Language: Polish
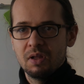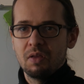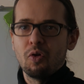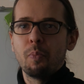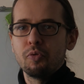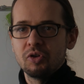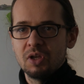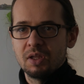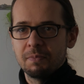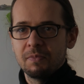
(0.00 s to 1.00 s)
z
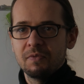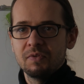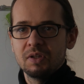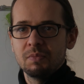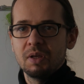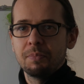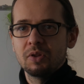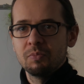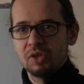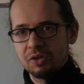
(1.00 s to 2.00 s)
opóźnieniem. Widzimy je po
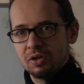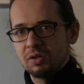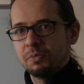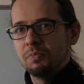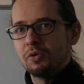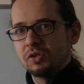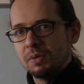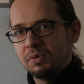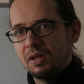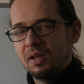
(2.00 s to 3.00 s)
tym czasie, który był
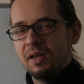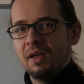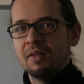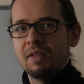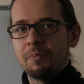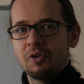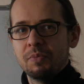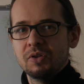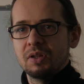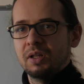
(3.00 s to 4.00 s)
potrzebny na
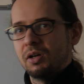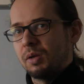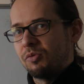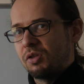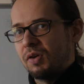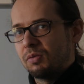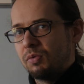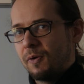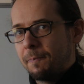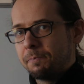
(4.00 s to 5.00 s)
przebycie tej drogi przez światło.
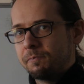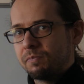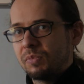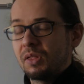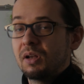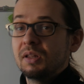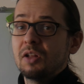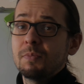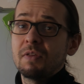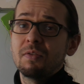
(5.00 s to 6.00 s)

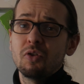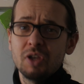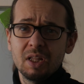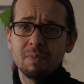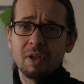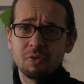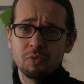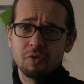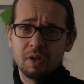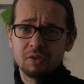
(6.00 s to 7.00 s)
Natomiast w codziennym naszym
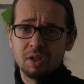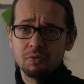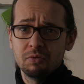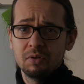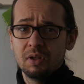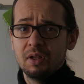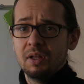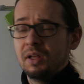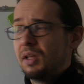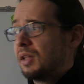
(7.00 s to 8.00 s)
doświadczeniu
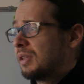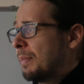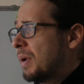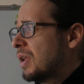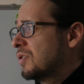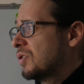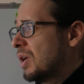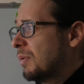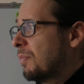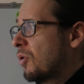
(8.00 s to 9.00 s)
na planecie
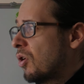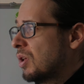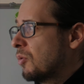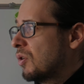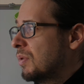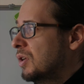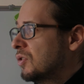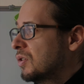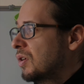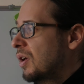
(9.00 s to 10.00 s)
Ziemi spokojnie możemy
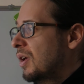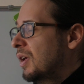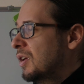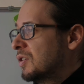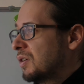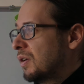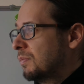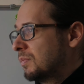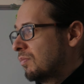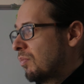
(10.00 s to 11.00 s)
liczyć że
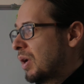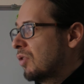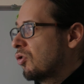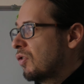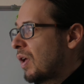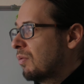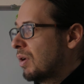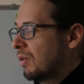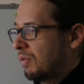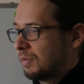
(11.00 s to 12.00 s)
prędkość światła
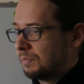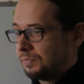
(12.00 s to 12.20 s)
jest